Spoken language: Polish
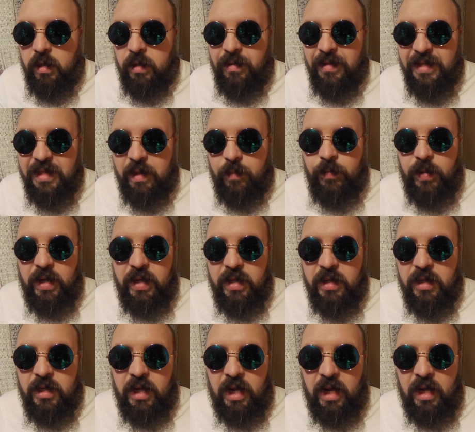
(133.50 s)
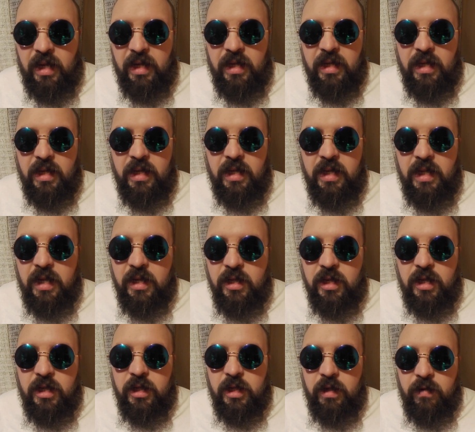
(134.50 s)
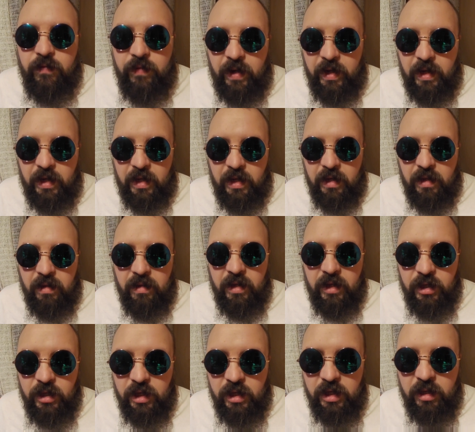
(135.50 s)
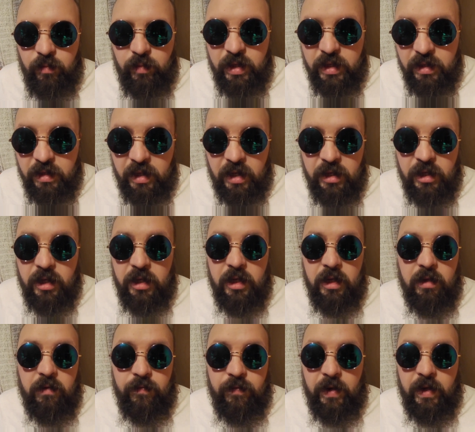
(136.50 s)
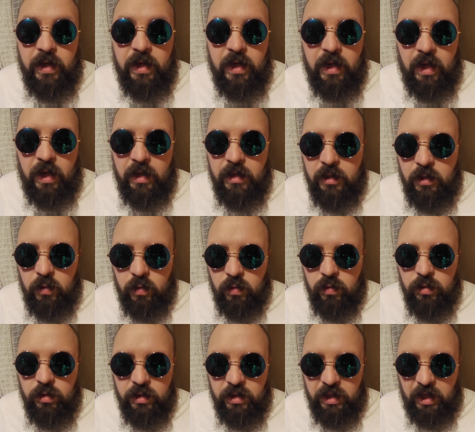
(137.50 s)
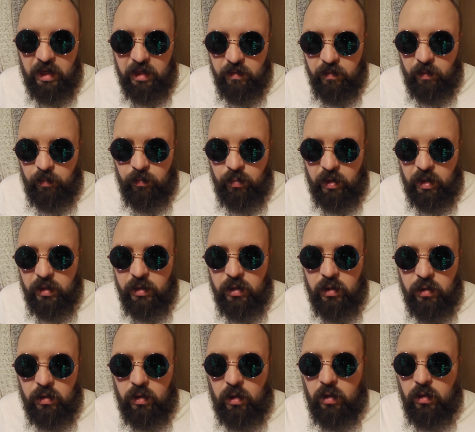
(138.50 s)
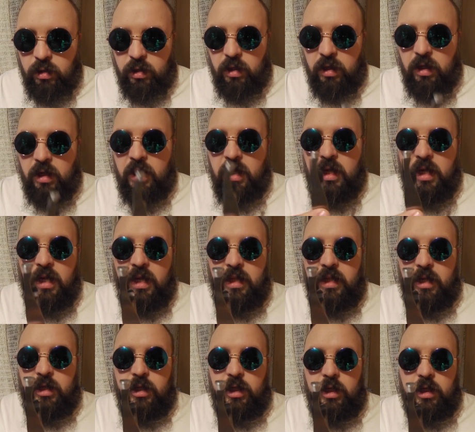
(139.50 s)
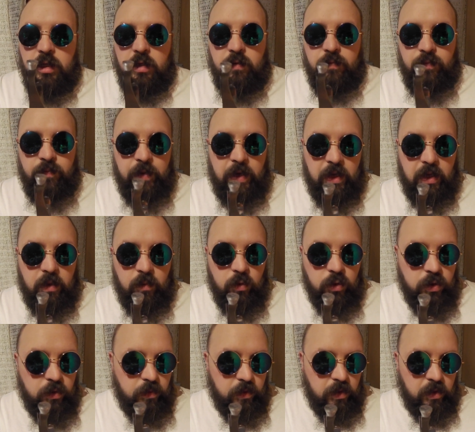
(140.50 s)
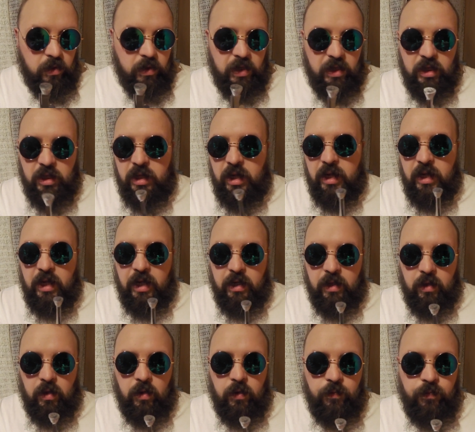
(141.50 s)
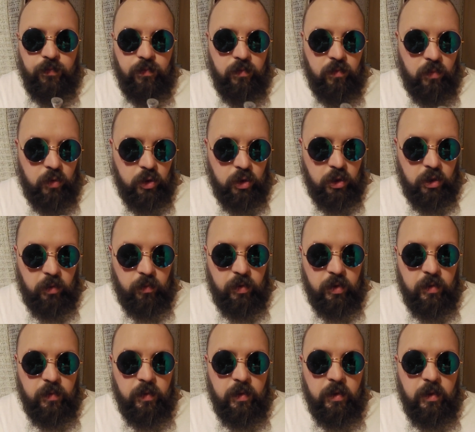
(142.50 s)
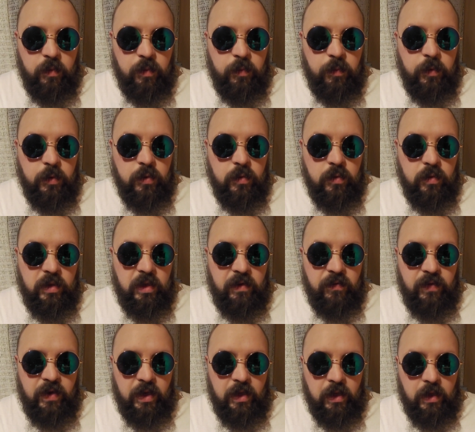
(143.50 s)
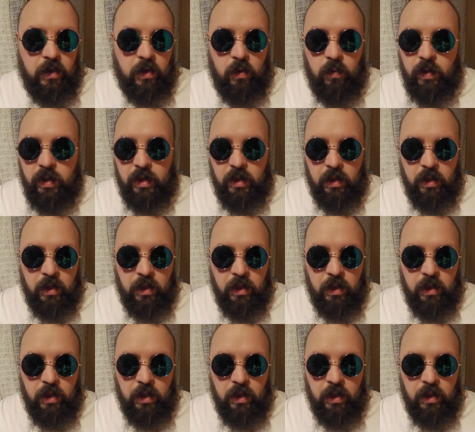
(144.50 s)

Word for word: zapalniczka i narzędzie do fajki. Narzędzie bez narzędzia do fajki ani róż, zaraz Wam pokażę o co chodzi. Narzędzie do fajki może wyglądać tak jak to. Może to być zwykły po prostu drewniany kołek